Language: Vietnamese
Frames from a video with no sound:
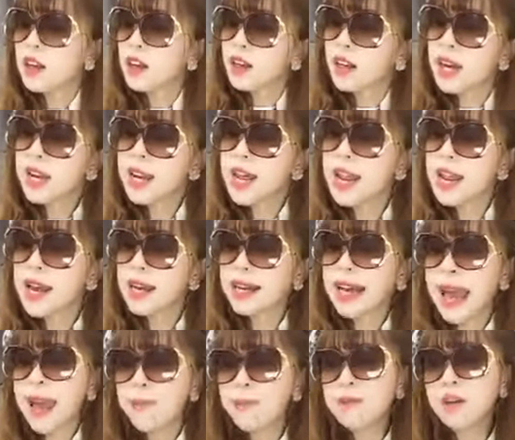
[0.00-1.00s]
cái này là
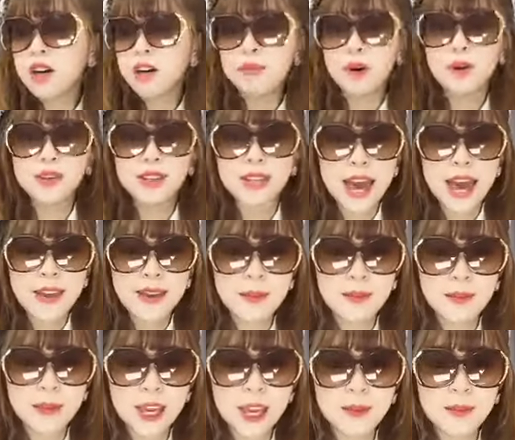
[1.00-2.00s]
cam 10 màu trà
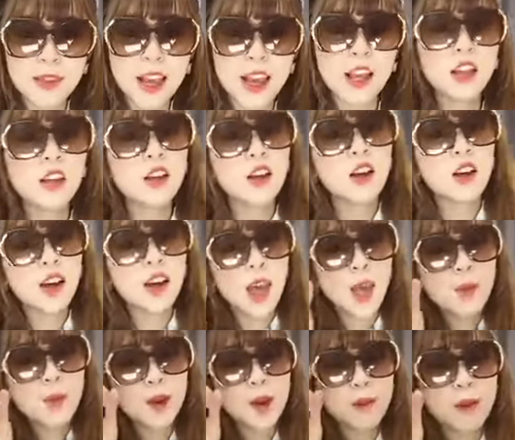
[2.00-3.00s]
dùm em nha
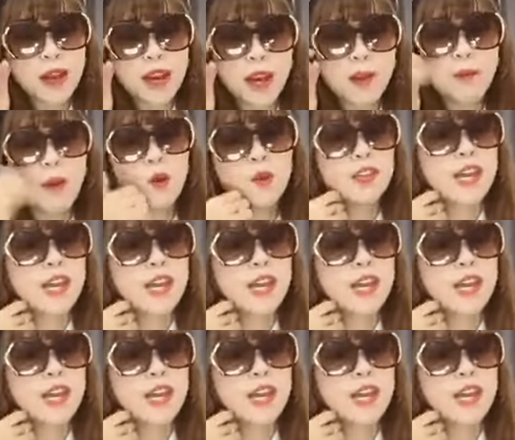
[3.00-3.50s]
em mắt kính màu